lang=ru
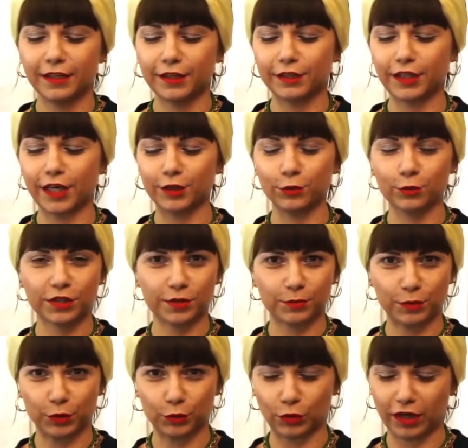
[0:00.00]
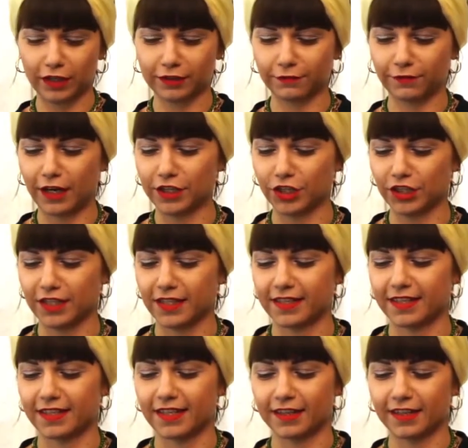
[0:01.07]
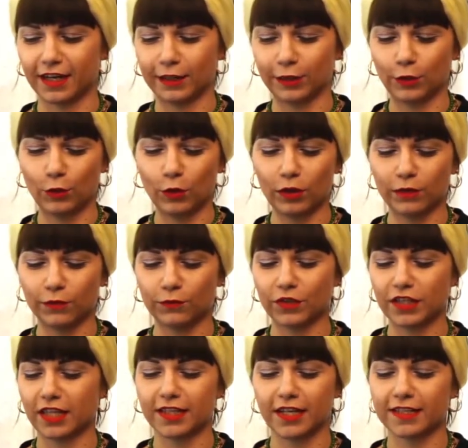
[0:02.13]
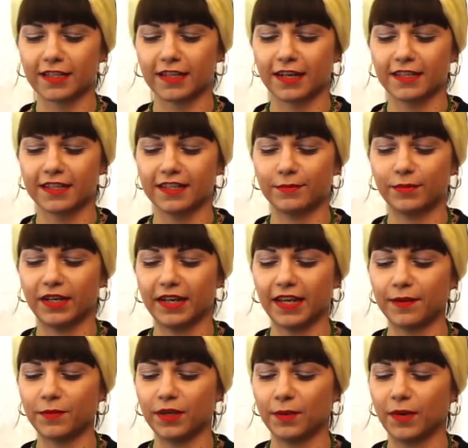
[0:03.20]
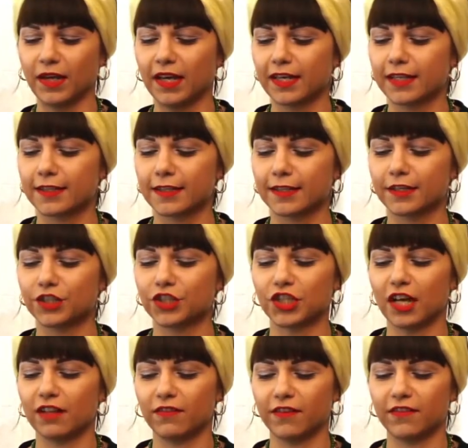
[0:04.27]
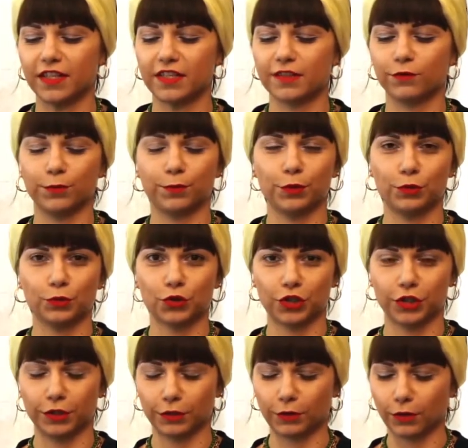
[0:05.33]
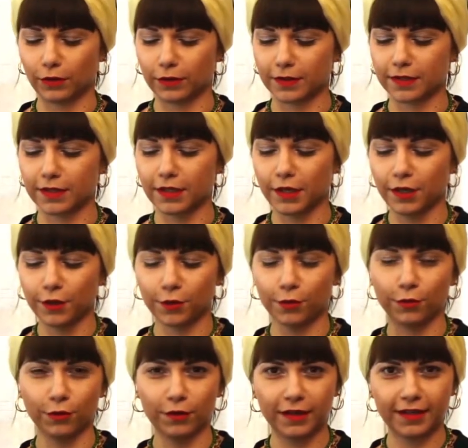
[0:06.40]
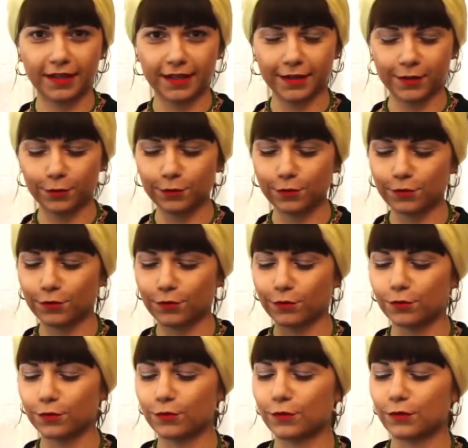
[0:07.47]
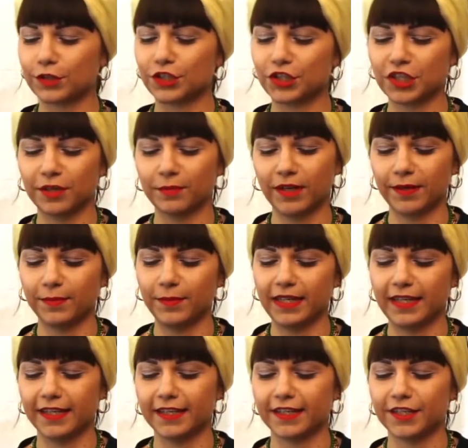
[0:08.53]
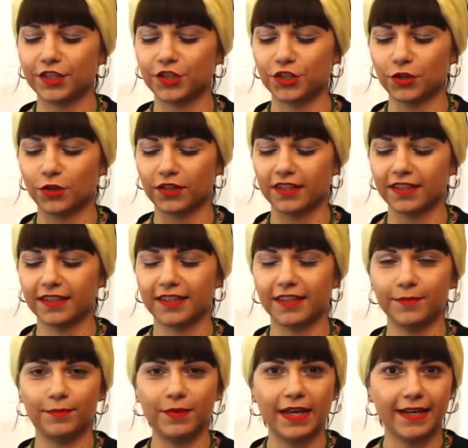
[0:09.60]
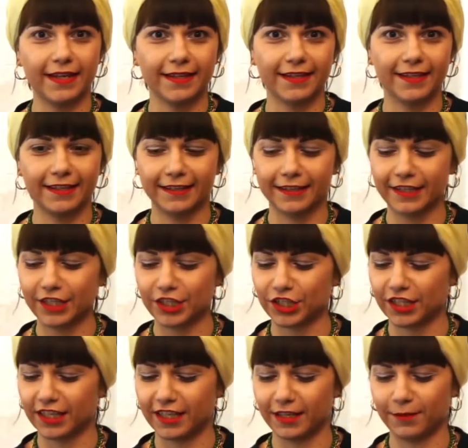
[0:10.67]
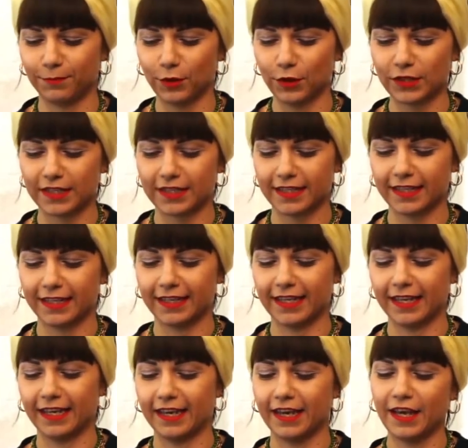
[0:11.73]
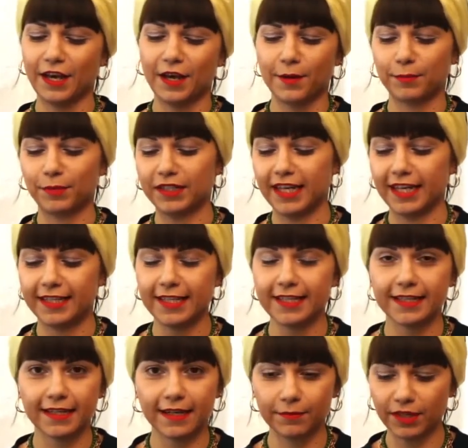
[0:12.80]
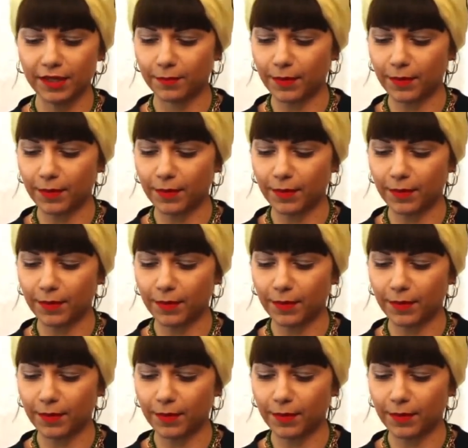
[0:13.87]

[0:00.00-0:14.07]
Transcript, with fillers: Надулся петух от важности, задрал голову, затряс красным гребнем, закричал во весь свой петушиный голос. "Хук-карику, курочки мои миленькие, черненькие, беленькие, рыженькие, пестренькие, подойдите ко мне